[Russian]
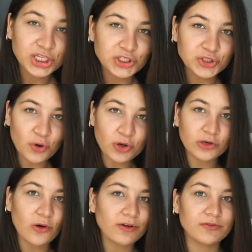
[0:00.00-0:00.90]
Еще
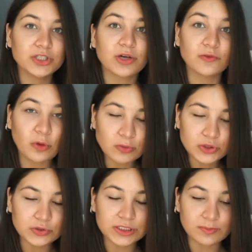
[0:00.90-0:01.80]
клевая фишка в том,
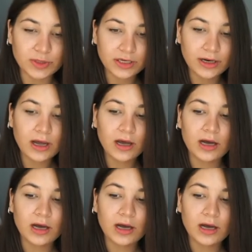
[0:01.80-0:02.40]
что теперь